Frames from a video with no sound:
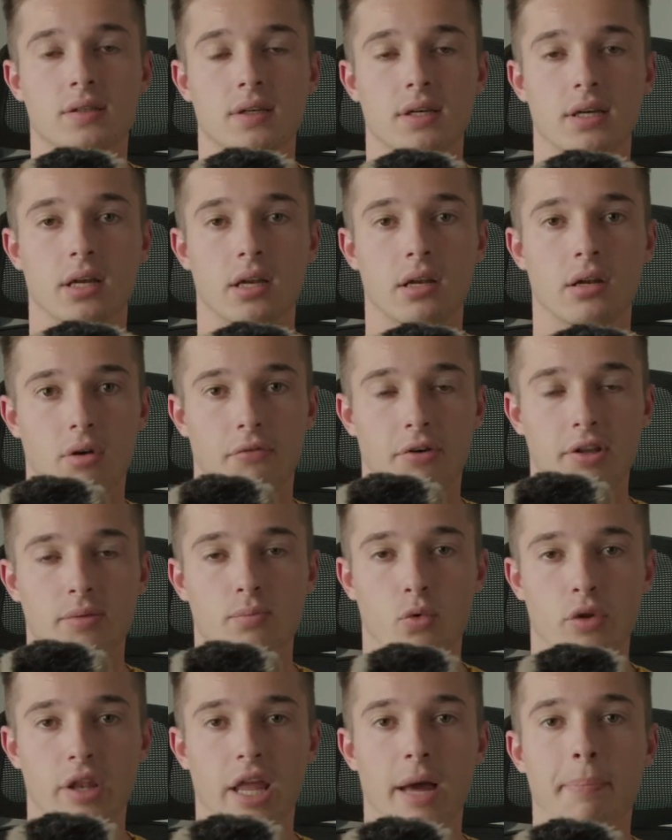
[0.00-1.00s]
et en fait
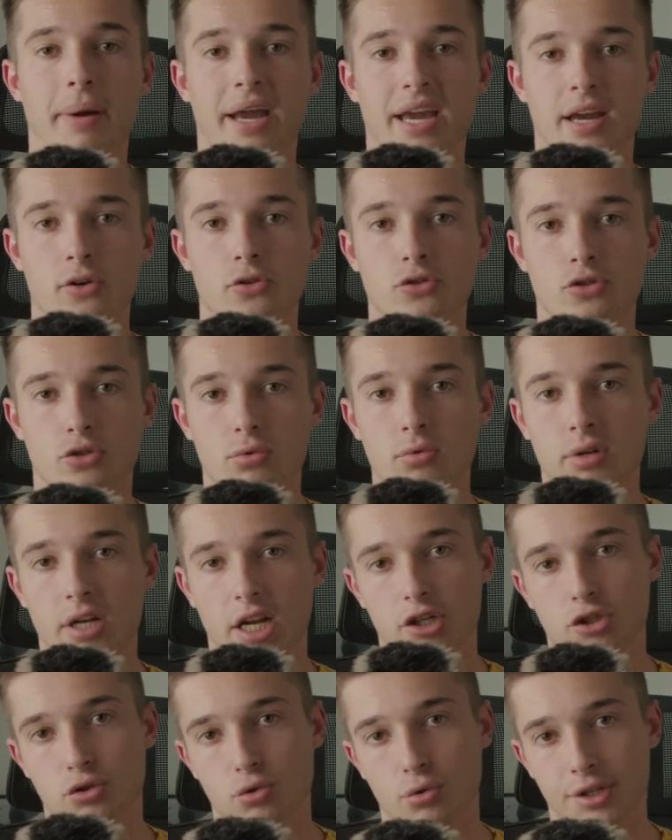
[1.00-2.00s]
mon appréhension de
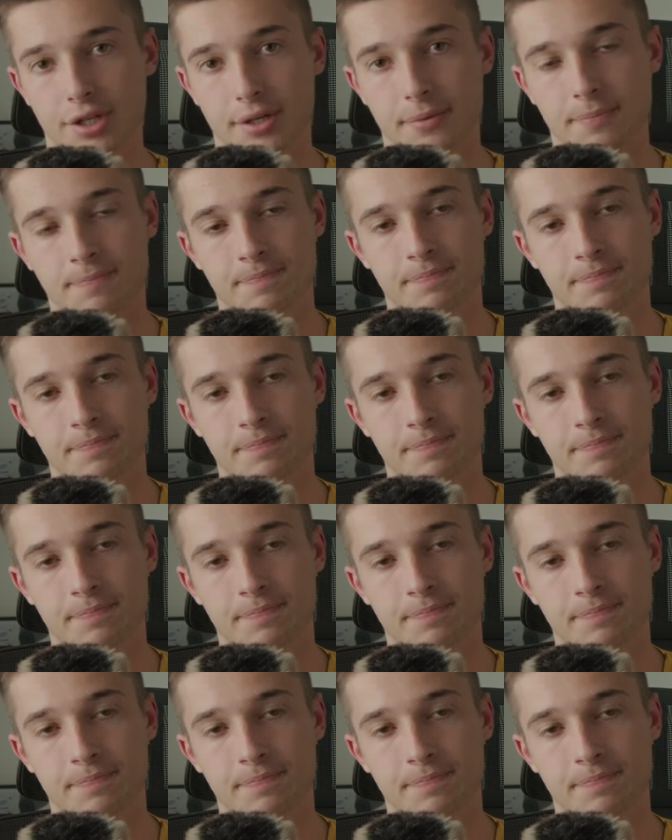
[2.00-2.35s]
la journée.